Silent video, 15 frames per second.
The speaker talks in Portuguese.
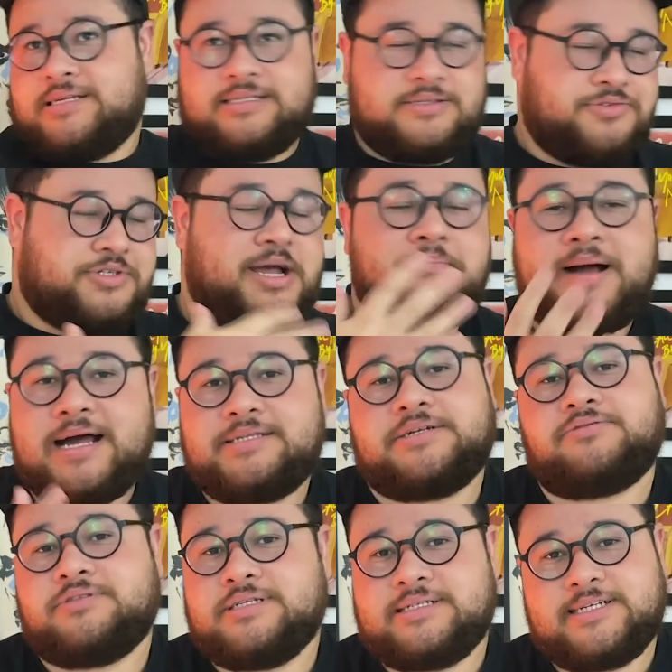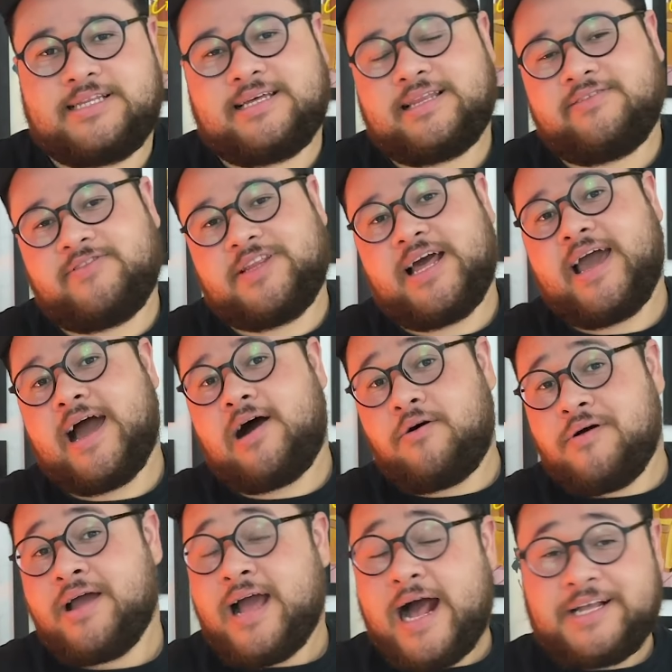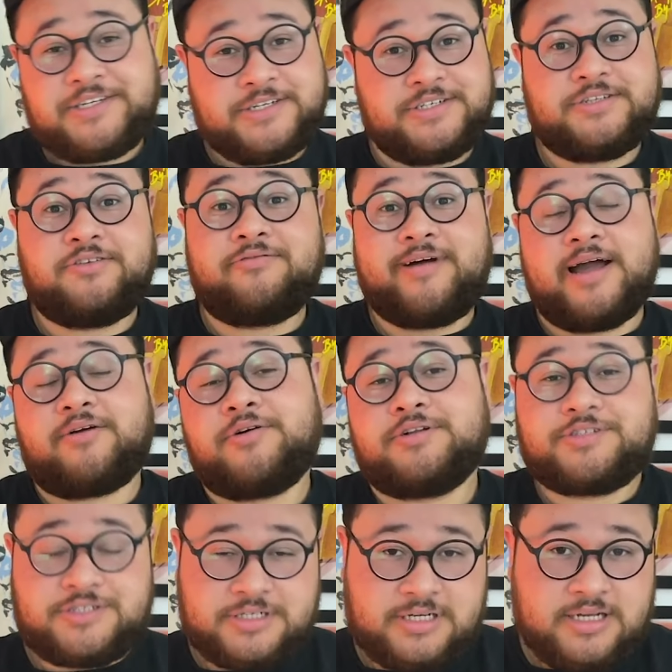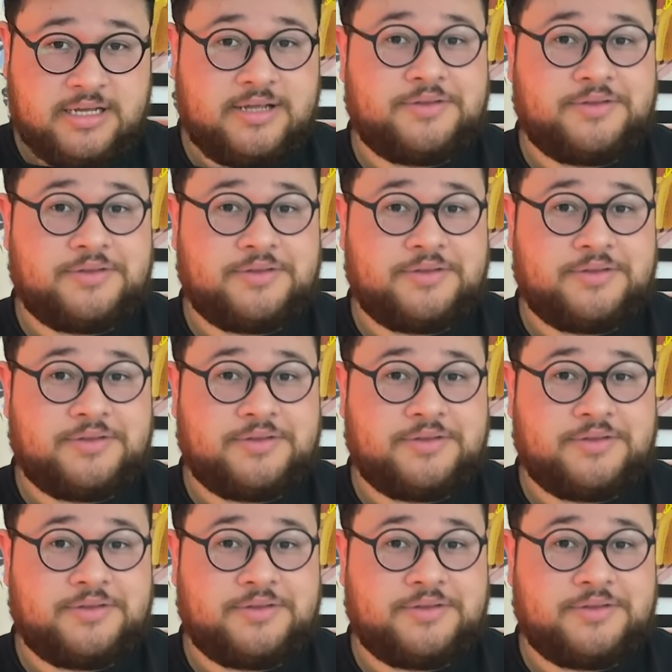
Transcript: isso jamais aconteceria na vida real, a gente não vai curtir